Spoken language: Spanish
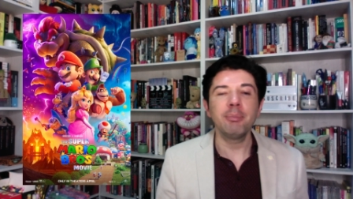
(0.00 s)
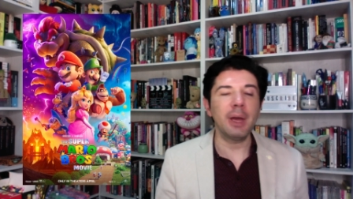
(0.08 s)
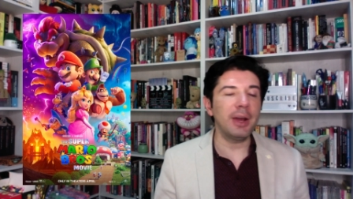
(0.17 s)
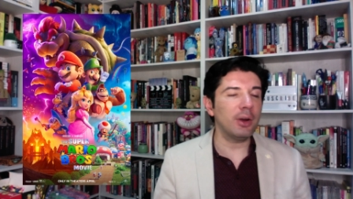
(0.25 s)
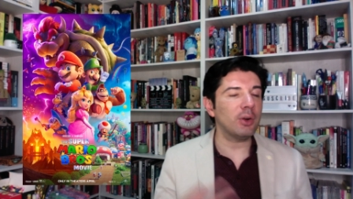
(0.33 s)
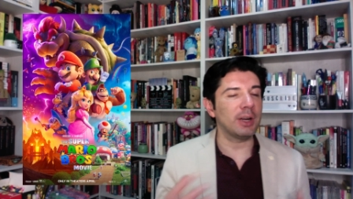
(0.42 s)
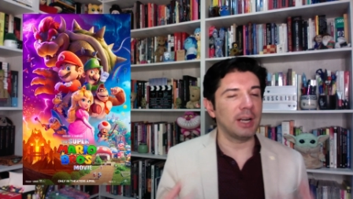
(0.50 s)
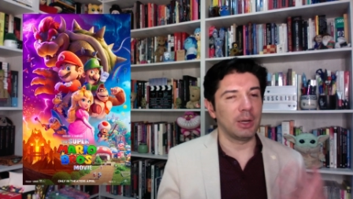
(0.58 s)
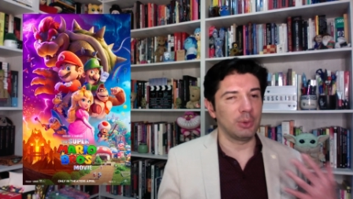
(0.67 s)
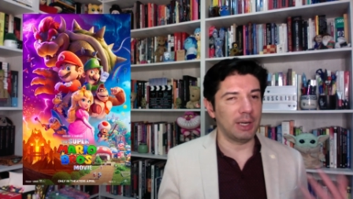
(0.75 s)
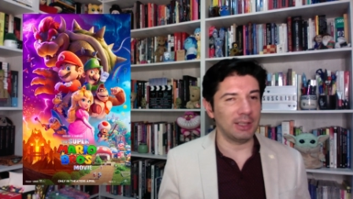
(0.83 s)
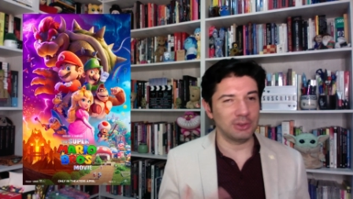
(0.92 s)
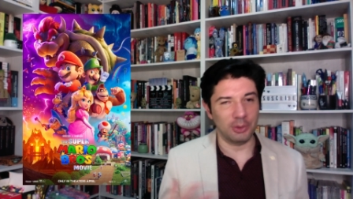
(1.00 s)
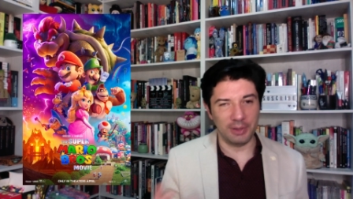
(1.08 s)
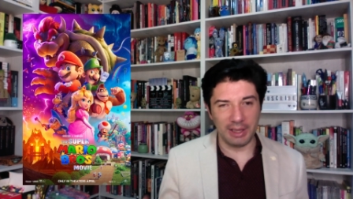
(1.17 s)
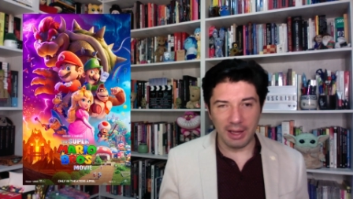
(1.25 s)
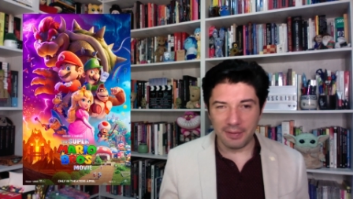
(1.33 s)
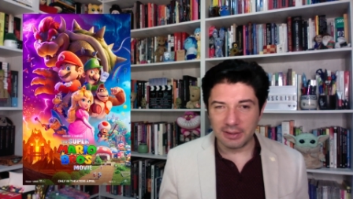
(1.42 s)
pero con algunas
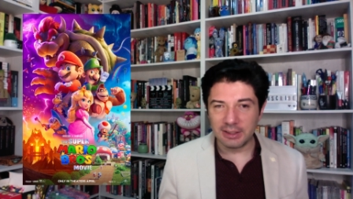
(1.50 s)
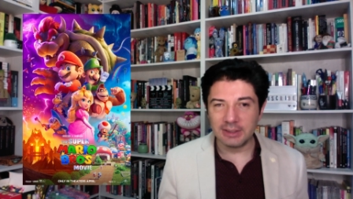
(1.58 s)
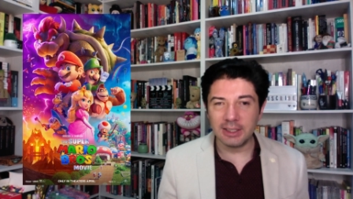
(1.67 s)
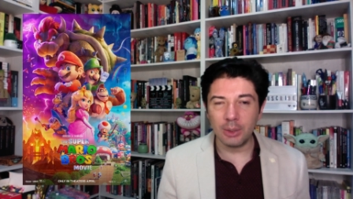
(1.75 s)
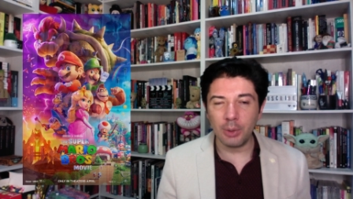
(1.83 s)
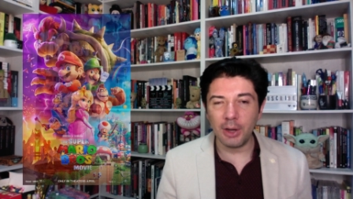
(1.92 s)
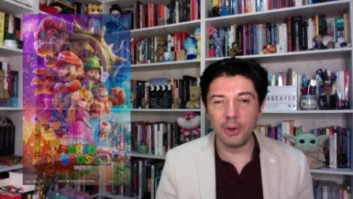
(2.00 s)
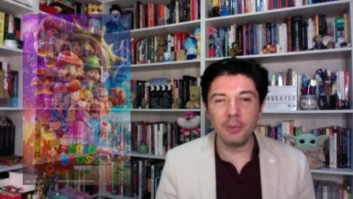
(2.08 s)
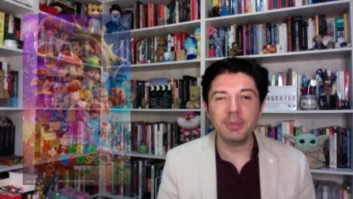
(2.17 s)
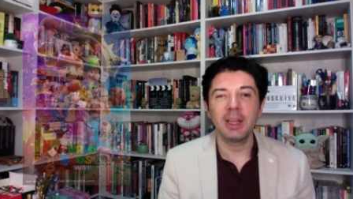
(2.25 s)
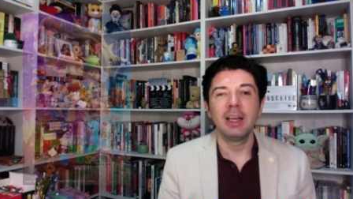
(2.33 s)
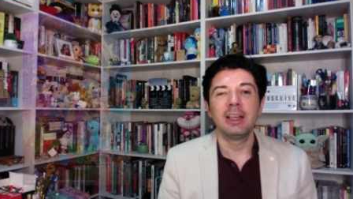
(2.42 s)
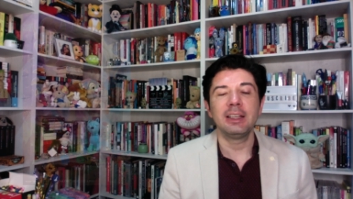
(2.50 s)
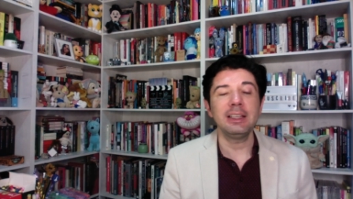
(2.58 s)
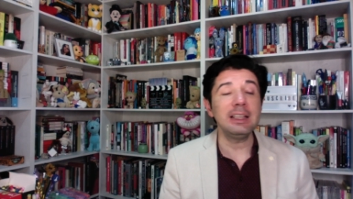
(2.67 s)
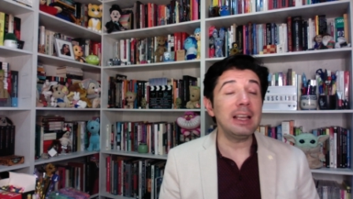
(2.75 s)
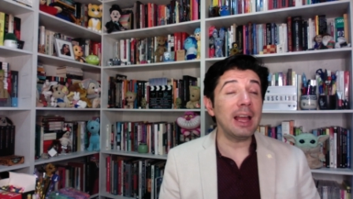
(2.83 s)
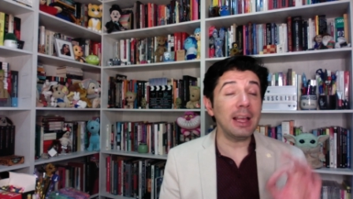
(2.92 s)
novedades desde luego,
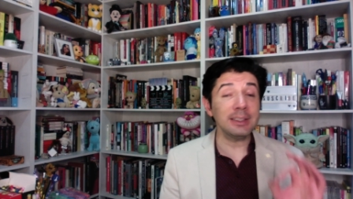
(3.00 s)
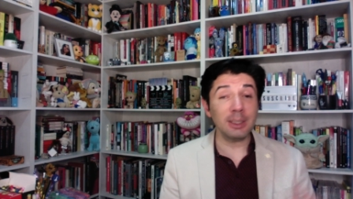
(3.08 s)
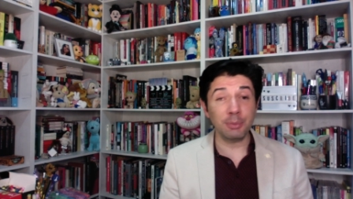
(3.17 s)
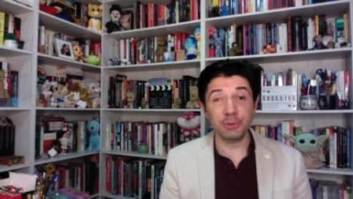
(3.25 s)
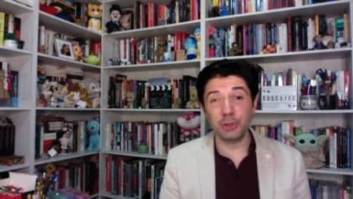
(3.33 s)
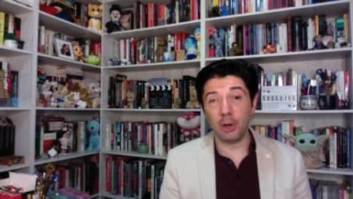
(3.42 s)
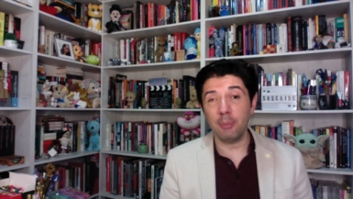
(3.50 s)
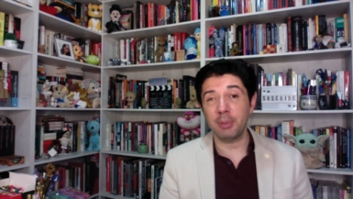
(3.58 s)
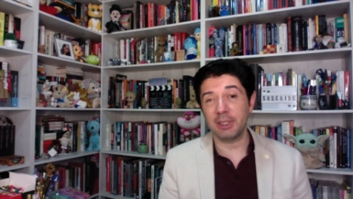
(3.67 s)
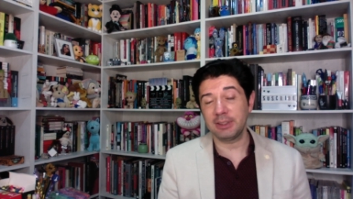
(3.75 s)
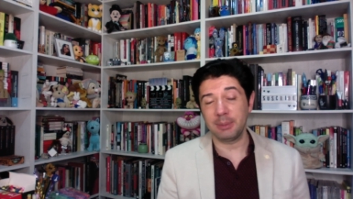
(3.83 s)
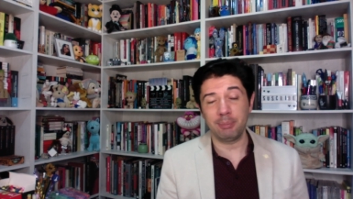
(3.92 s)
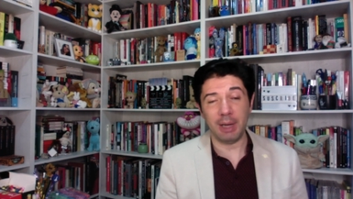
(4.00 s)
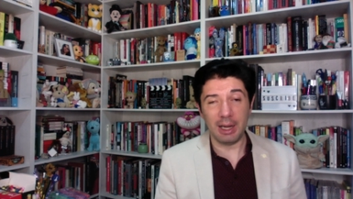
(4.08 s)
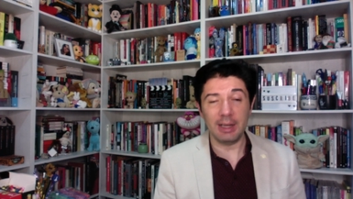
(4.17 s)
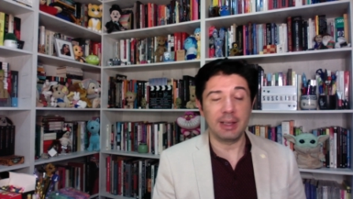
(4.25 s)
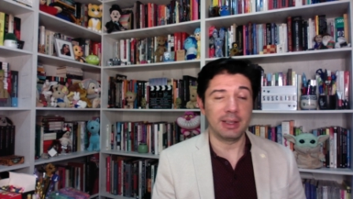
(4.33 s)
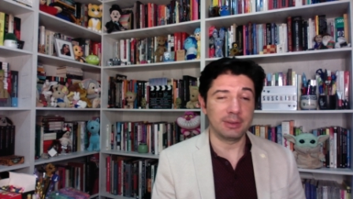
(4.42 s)
y la excepción
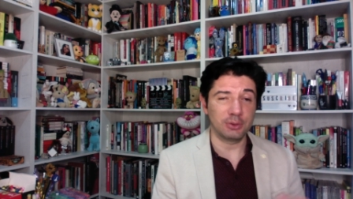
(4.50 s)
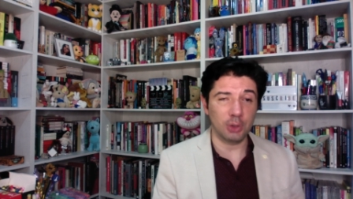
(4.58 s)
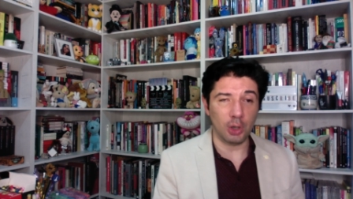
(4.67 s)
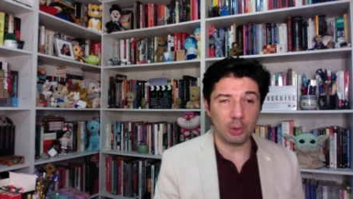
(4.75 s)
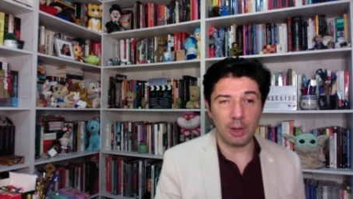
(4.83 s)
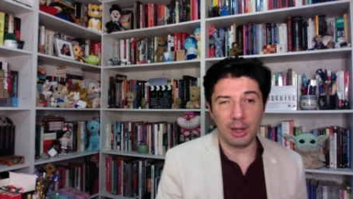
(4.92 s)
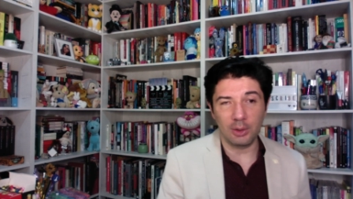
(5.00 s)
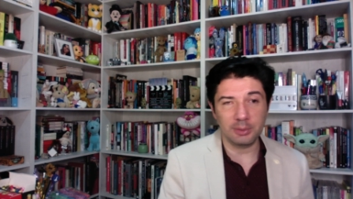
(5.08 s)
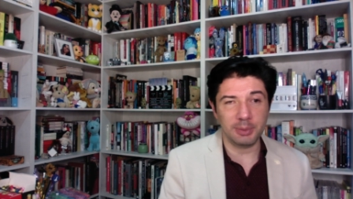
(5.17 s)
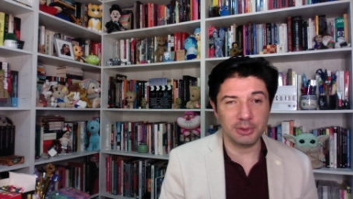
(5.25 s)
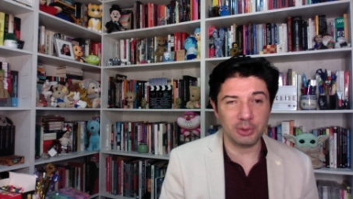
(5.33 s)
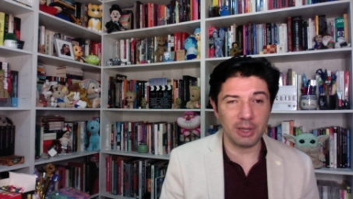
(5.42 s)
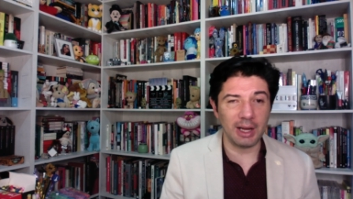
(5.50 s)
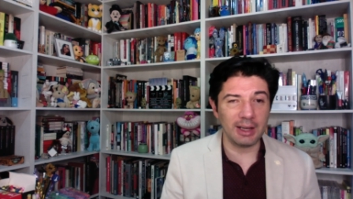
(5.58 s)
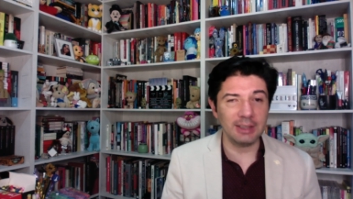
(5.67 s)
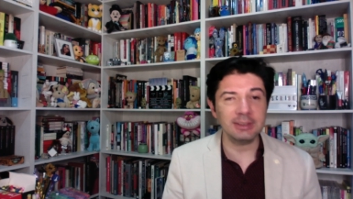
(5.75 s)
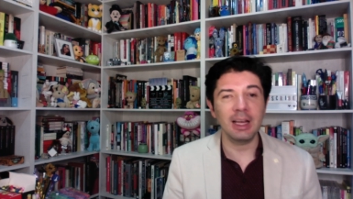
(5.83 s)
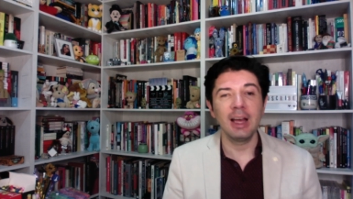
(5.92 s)
principal en torno a los
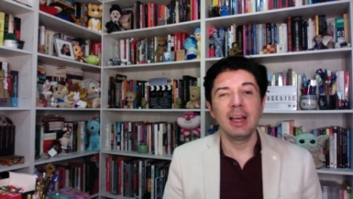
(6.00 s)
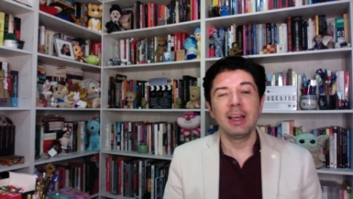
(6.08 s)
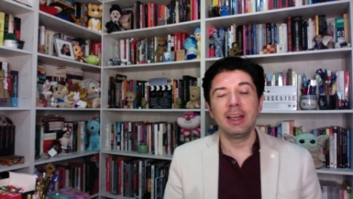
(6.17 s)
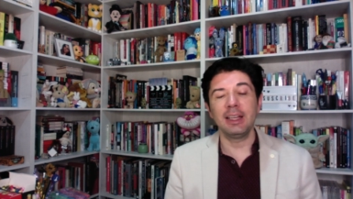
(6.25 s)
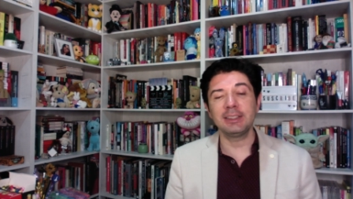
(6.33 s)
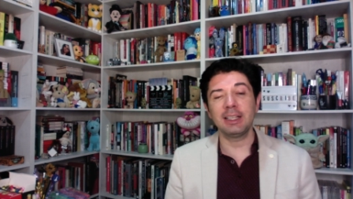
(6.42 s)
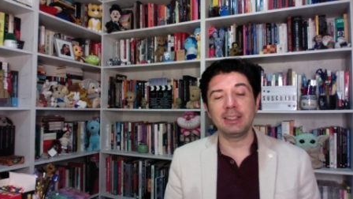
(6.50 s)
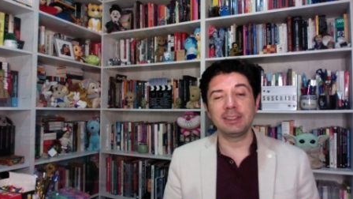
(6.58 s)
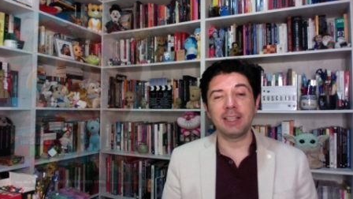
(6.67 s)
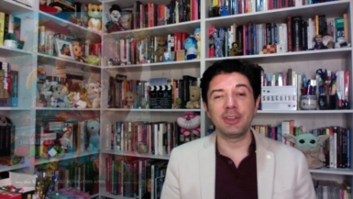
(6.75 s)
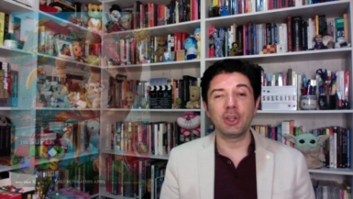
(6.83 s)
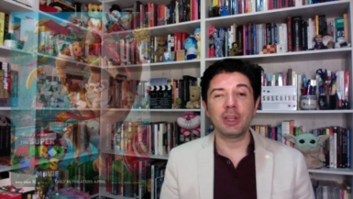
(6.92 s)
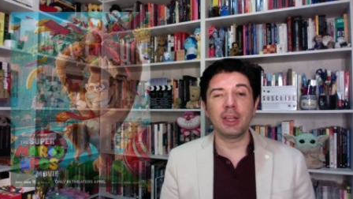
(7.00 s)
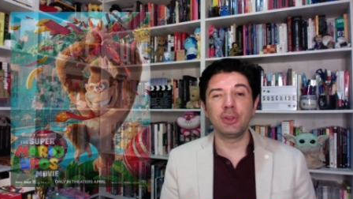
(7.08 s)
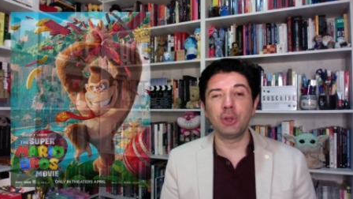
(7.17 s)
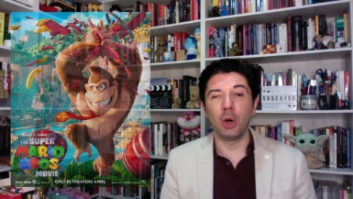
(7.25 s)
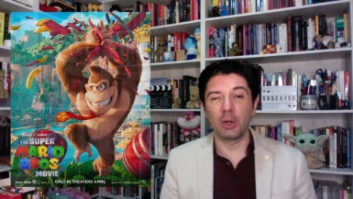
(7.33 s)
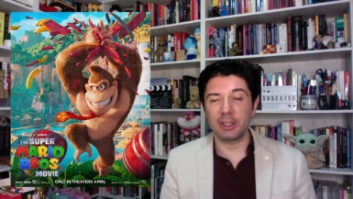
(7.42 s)
personajes es el diseño de
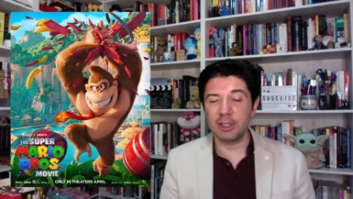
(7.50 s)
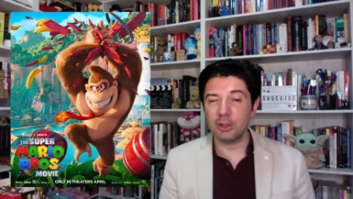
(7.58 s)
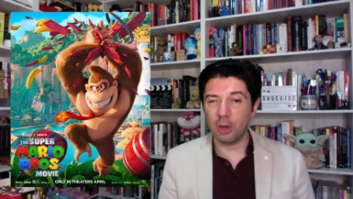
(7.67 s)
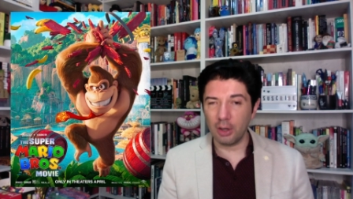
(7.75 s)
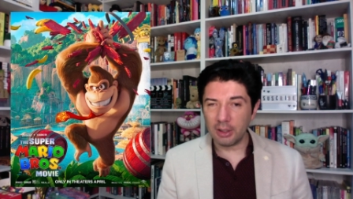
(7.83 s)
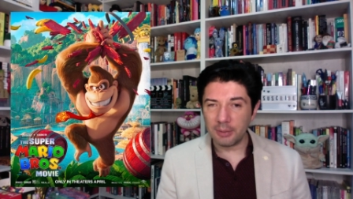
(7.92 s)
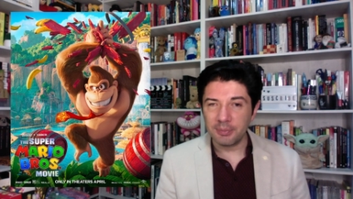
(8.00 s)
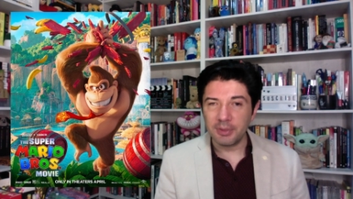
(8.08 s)
Donkey Kong,